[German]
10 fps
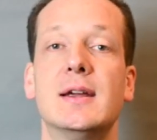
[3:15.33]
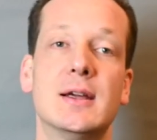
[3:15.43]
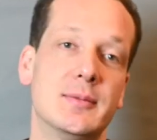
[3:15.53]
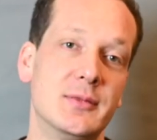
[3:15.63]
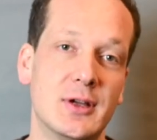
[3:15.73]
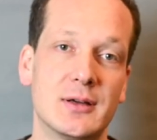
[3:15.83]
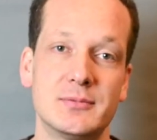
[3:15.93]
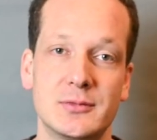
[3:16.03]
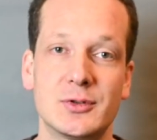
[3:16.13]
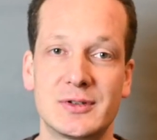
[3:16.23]
ähm, ja,
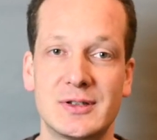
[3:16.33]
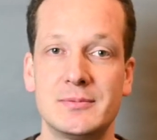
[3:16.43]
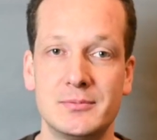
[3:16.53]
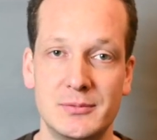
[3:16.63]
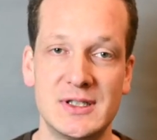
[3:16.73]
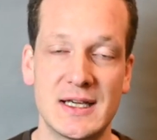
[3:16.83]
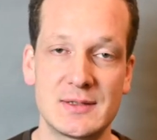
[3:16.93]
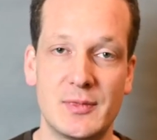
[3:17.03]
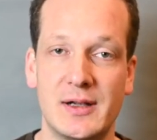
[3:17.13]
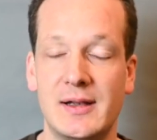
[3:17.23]
dort mich
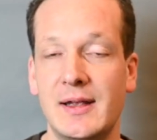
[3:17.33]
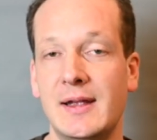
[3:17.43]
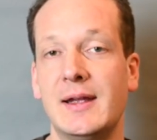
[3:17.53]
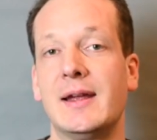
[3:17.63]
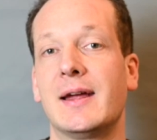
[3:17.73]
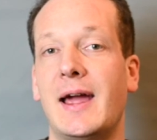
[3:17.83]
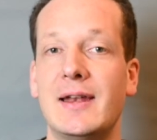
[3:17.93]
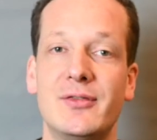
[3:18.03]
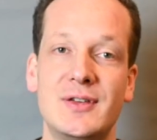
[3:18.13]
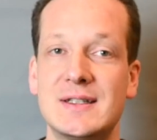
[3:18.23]
erstmal
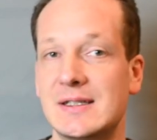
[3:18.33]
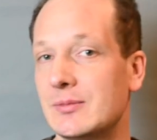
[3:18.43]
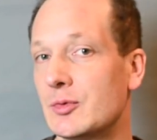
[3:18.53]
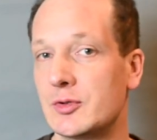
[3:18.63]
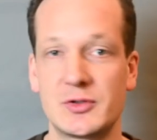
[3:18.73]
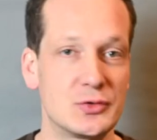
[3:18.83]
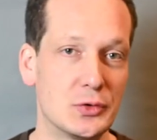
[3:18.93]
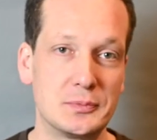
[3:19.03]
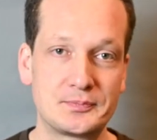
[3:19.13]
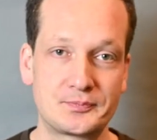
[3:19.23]
reinfitzen muss,
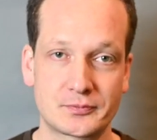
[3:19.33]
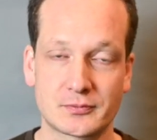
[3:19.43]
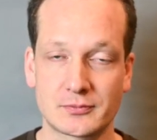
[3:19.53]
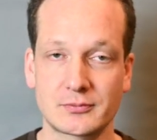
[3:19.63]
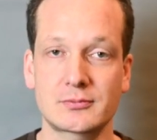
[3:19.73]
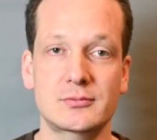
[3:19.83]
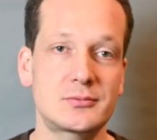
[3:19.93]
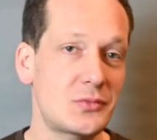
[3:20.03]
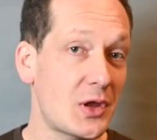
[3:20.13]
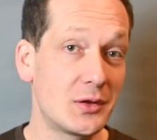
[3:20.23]
so
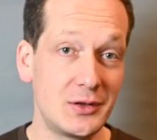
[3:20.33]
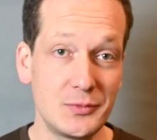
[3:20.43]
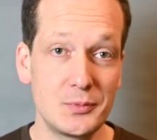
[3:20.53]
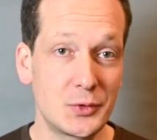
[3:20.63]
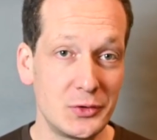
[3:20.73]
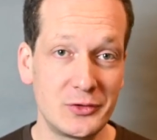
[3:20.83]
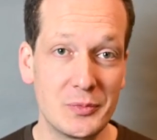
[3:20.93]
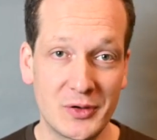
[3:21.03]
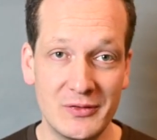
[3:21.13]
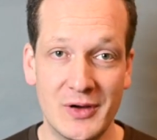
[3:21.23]
die
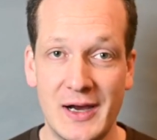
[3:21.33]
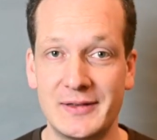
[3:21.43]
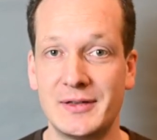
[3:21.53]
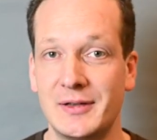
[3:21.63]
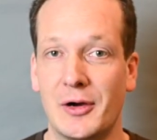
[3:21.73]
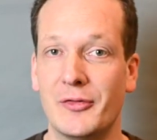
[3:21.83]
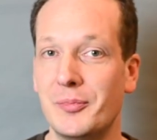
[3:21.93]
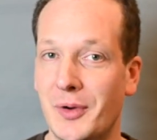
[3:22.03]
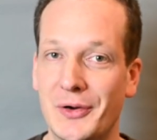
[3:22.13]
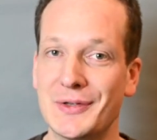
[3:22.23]
Küche privat
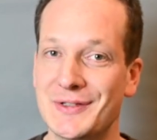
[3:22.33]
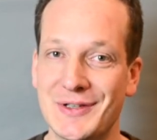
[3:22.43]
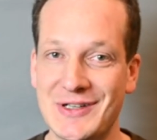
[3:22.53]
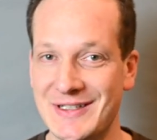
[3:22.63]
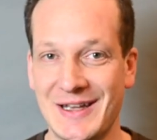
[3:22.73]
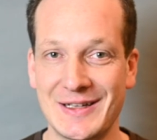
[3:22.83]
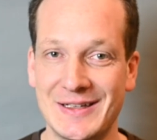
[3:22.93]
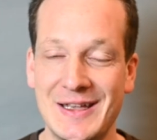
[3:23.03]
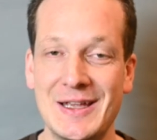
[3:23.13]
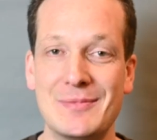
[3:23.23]
aufbauen und solche
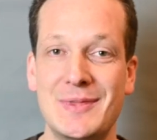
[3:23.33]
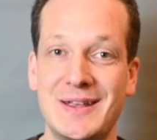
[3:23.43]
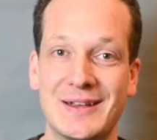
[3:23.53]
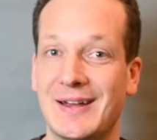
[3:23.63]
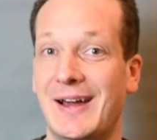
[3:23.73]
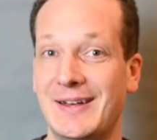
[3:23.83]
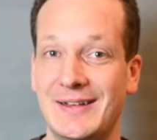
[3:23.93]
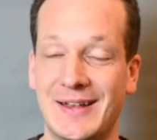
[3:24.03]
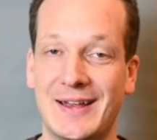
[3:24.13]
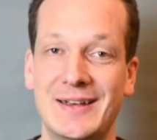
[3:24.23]
Sachen mich
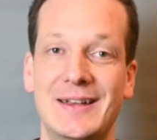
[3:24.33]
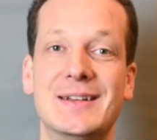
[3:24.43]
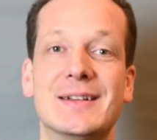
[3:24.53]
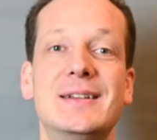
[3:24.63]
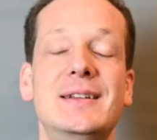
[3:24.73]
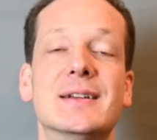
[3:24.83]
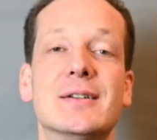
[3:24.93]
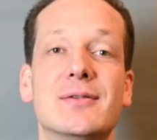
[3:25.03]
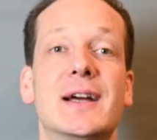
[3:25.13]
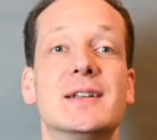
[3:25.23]
gerade daran hindern,
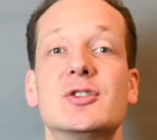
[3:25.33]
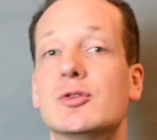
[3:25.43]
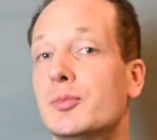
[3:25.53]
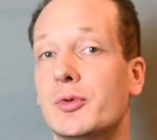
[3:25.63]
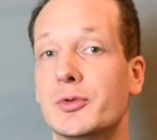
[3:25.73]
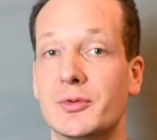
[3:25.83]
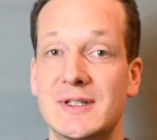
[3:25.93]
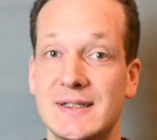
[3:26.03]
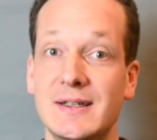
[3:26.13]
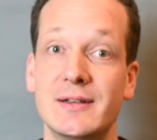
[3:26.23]
hier weiter zu
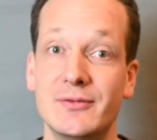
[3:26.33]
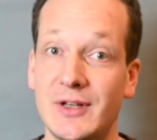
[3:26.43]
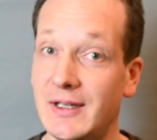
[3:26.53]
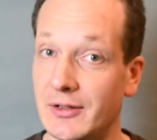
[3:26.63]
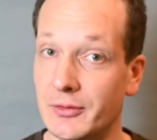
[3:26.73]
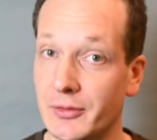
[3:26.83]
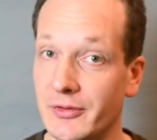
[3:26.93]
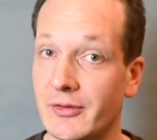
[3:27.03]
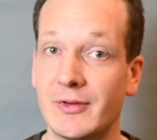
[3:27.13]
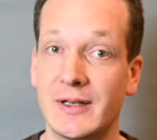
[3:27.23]
produzieren,
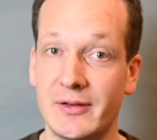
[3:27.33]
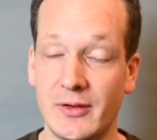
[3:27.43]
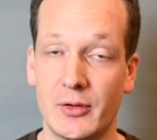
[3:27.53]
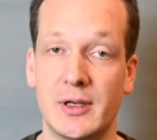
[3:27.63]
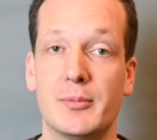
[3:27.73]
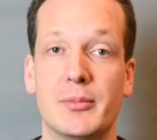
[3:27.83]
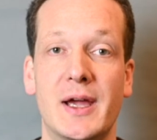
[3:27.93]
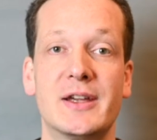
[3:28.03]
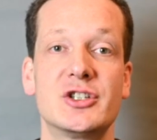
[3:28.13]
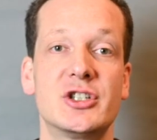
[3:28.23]
Videos, weil das ja auch
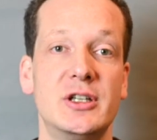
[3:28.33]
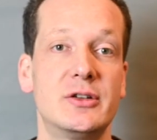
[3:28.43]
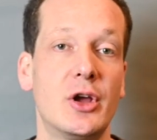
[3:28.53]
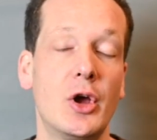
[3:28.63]
nebenbei geschieht